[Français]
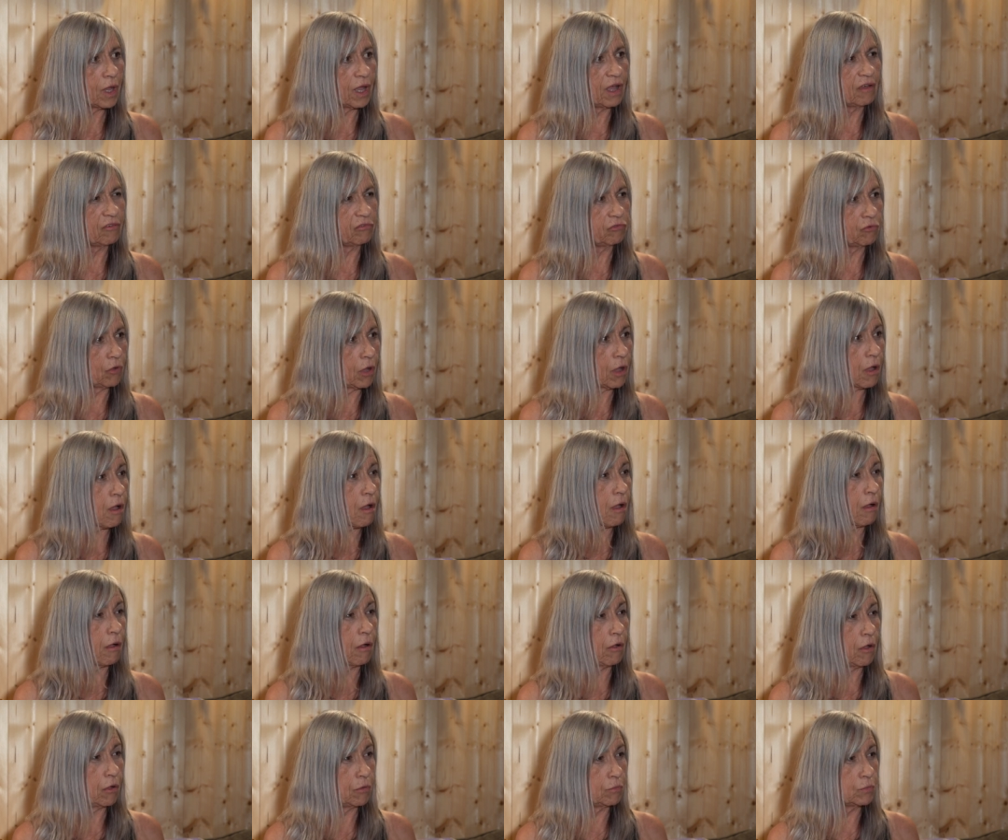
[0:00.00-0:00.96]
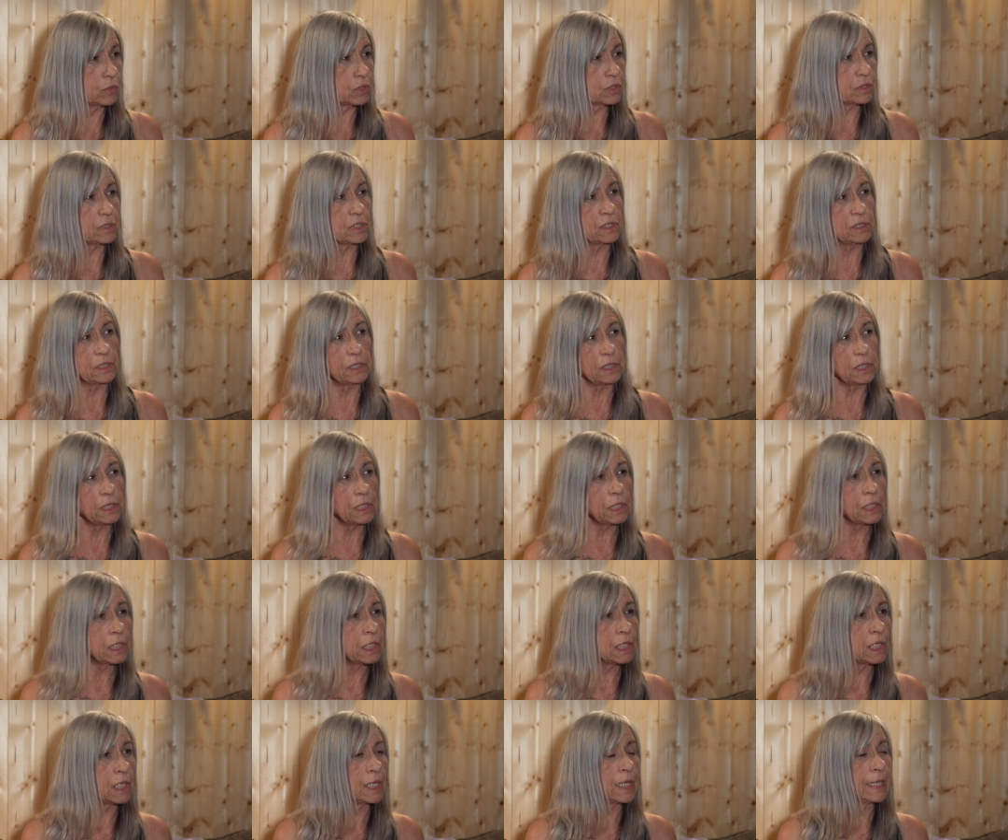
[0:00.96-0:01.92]
avoir
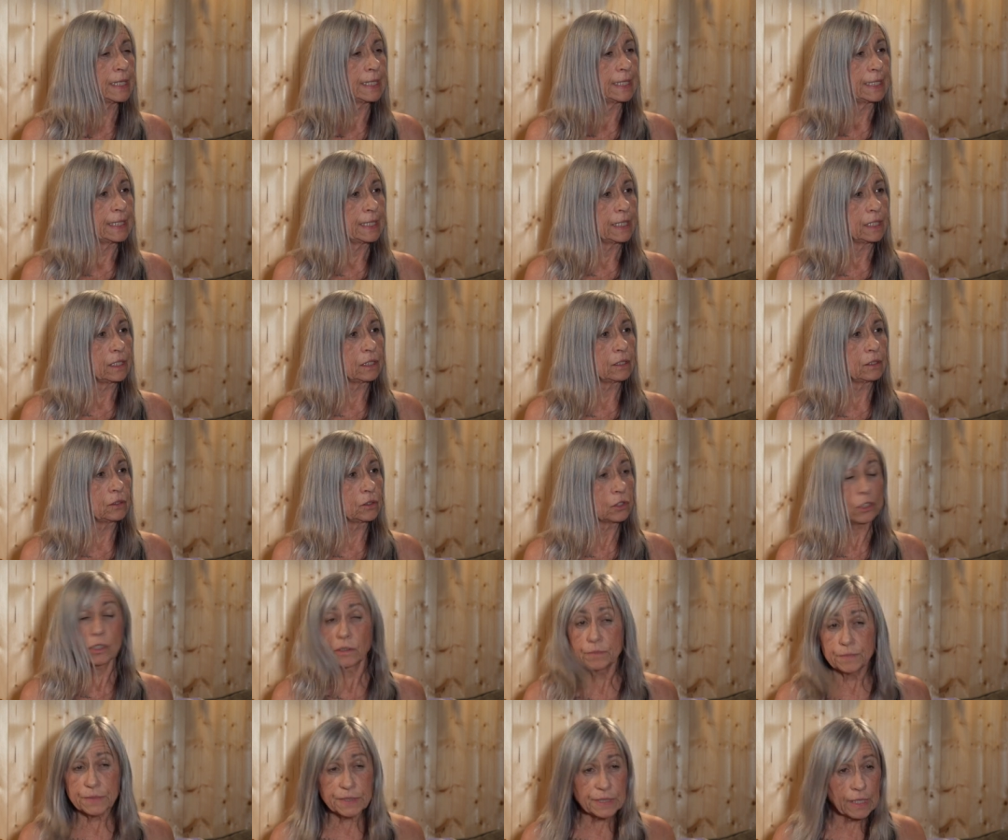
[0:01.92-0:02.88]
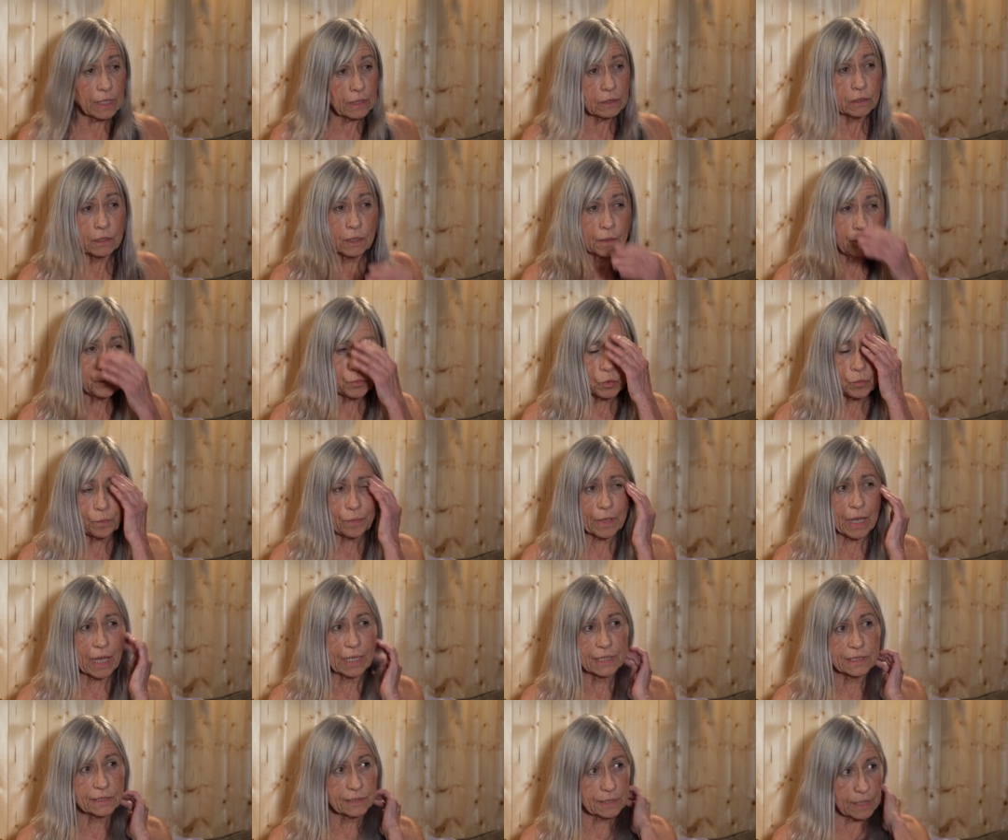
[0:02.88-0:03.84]
commencé euh, comme ça, un peu
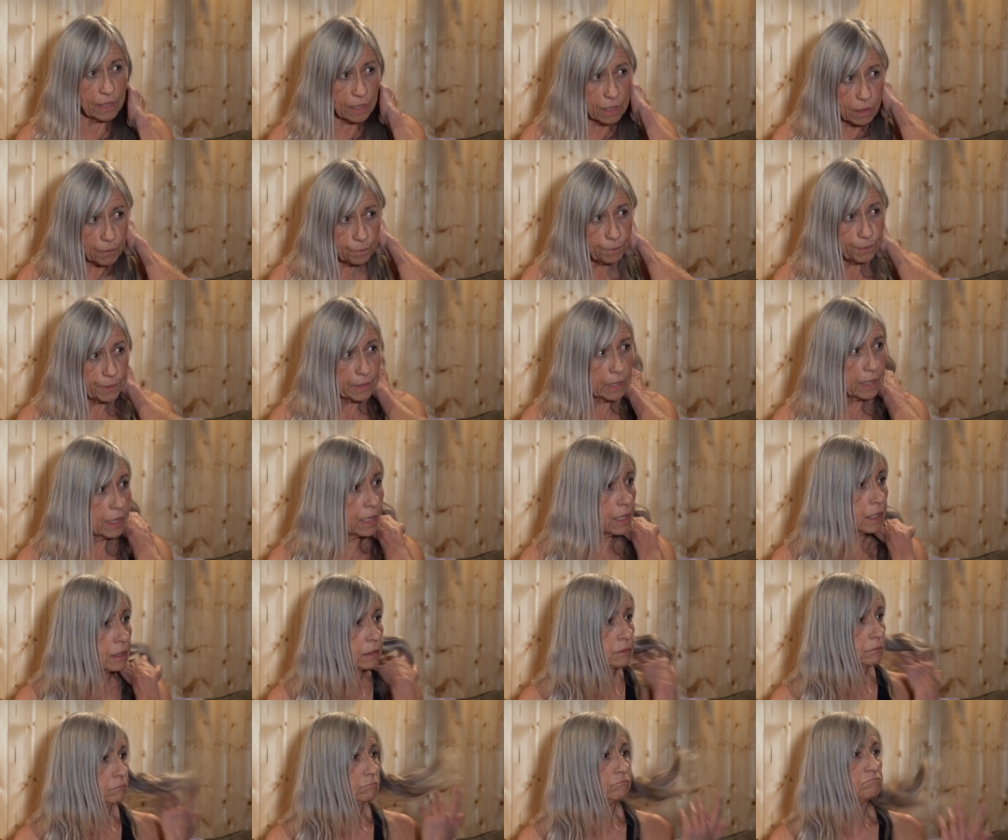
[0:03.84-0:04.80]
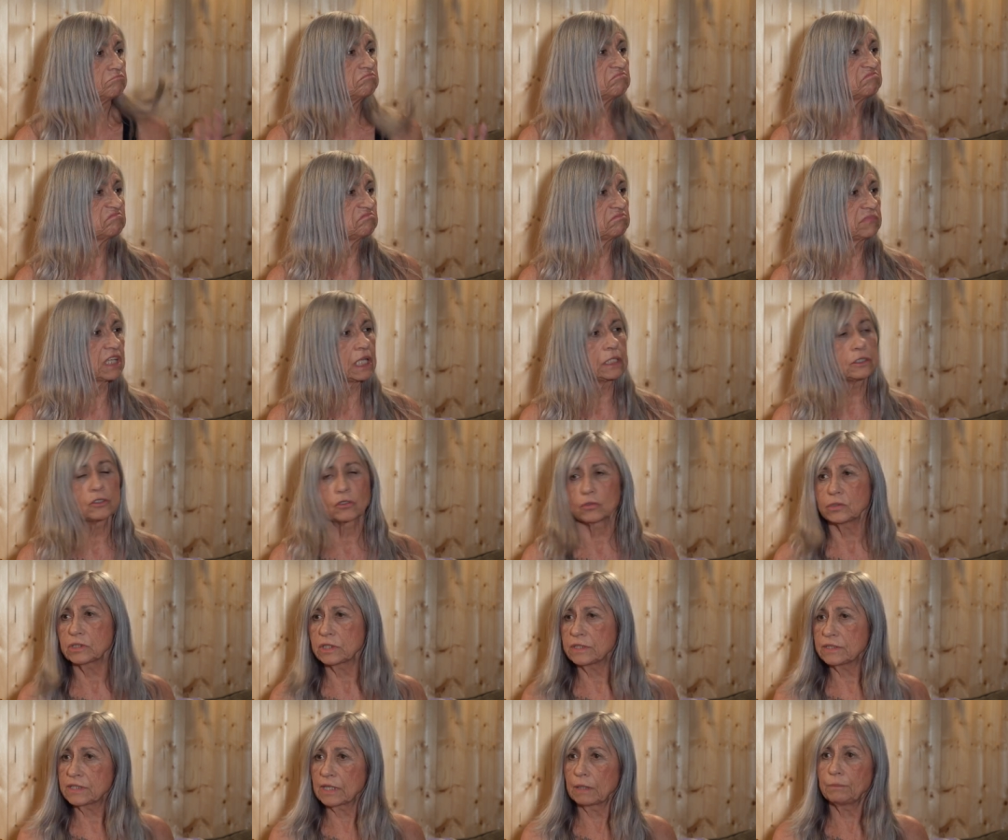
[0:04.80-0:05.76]
par hasard, par quelque
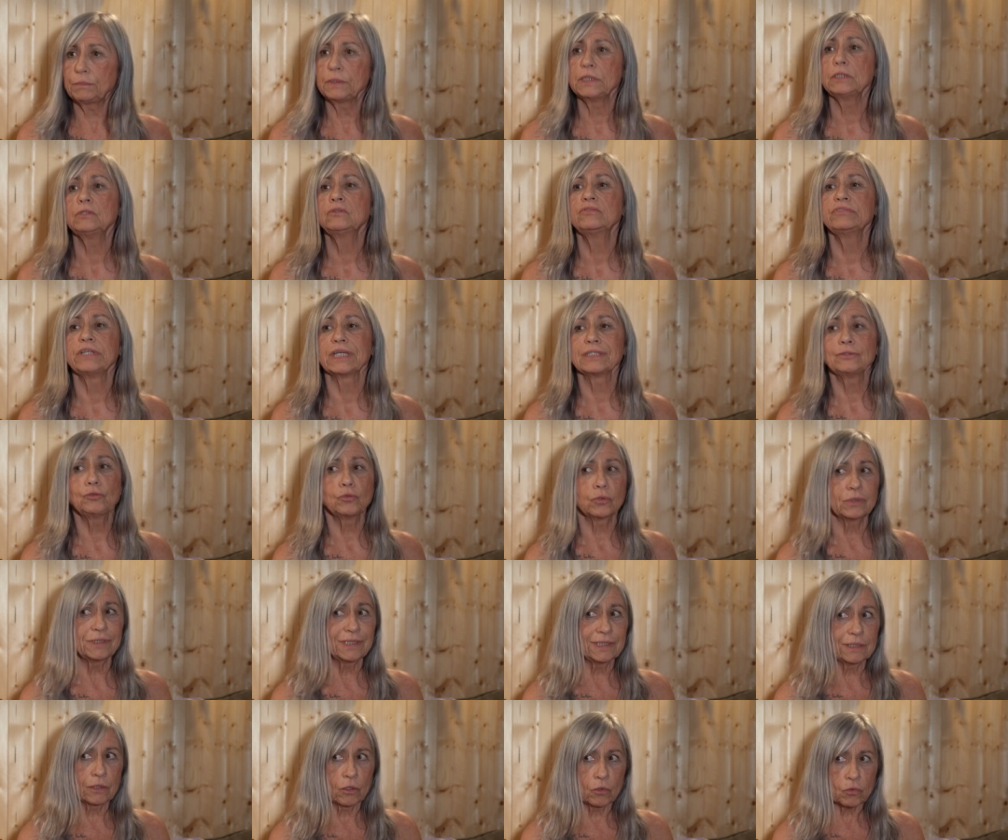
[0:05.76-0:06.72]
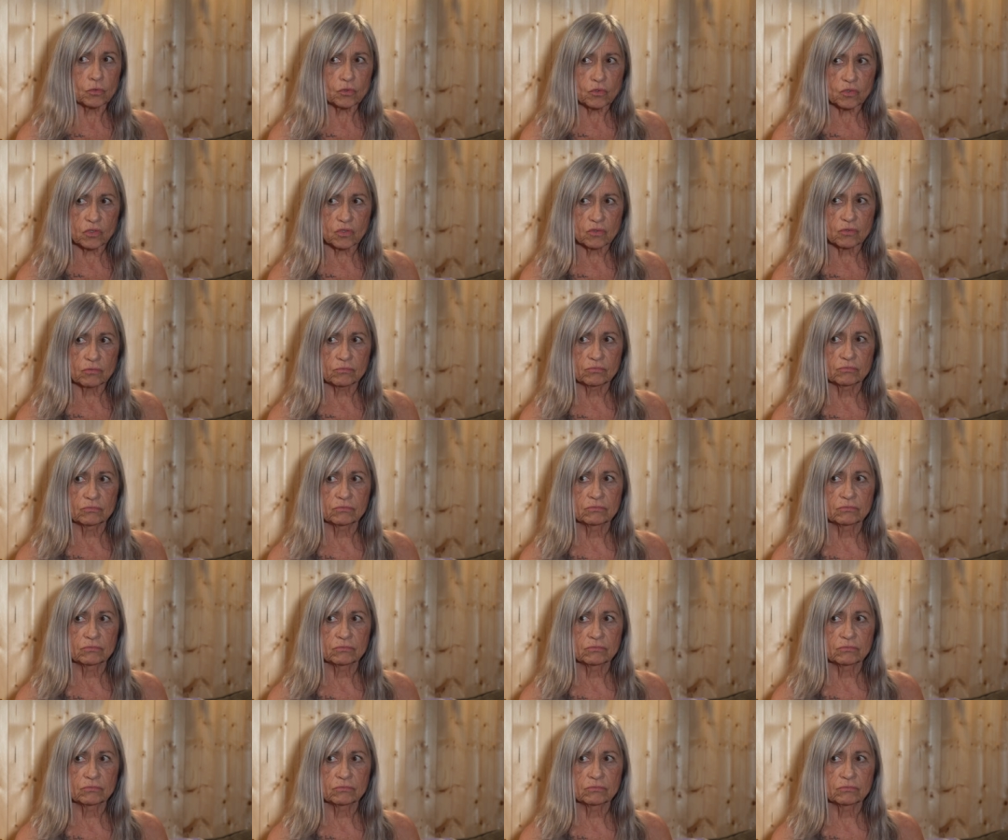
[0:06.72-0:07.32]
chose qui s'appelait l'ouverture des hanches.